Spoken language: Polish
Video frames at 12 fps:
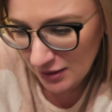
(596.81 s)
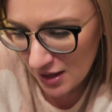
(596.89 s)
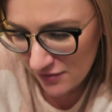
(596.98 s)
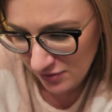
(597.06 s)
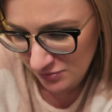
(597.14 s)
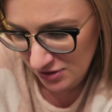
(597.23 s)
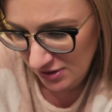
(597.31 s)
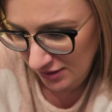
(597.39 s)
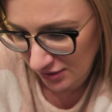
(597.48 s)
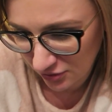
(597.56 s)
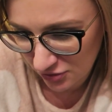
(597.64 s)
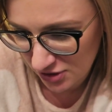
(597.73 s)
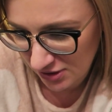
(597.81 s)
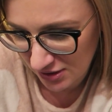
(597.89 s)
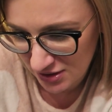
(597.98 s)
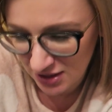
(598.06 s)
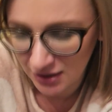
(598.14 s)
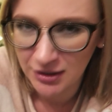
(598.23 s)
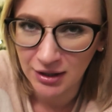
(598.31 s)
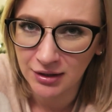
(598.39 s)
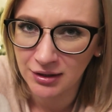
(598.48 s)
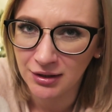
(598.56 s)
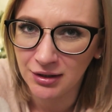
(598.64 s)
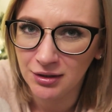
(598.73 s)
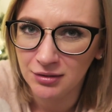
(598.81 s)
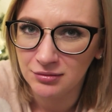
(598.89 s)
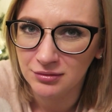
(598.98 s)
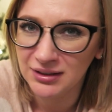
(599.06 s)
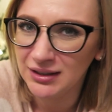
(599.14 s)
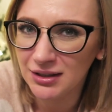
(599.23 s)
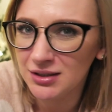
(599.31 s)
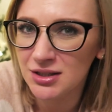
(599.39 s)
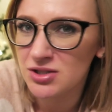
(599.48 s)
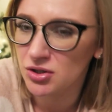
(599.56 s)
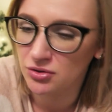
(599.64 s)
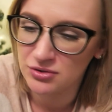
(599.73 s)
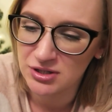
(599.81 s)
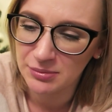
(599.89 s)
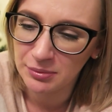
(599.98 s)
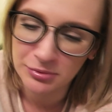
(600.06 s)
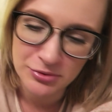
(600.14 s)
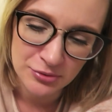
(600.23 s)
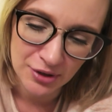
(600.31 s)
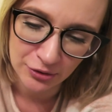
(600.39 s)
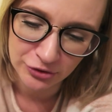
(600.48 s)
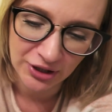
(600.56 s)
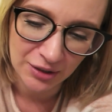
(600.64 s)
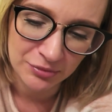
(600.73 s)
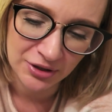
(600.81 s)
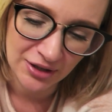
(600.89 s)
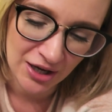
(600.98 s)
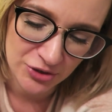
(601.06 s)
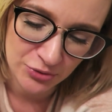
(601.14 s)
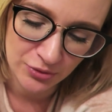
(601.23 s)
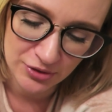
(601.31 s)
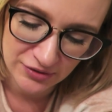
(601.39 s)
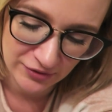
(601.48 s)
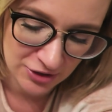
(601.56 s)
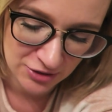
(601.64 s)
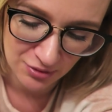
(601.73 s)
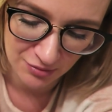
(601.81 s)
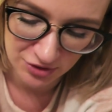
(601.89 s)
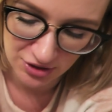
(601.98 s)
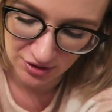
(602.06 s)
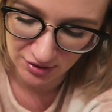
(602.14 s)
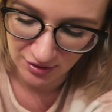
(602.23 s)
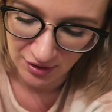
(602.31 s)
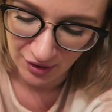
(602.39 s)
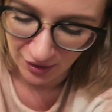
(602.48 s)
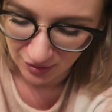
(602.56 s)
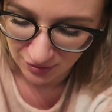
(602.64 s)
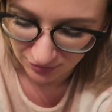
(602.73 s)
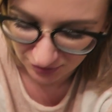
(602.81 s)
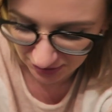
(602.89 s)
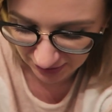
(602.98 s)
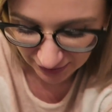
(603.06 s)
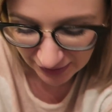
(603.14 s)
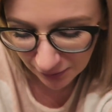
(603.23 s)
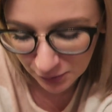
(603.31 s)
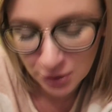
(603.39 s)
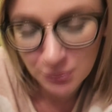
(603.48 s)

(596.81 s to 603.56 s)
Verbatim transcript: Nie wiem, czy dlatego, że ten dzień taki... Nie, nie sądzę. Po prostu jakoś tak mnie naszło i stwierdziłam, że, że tak. Nie wiem,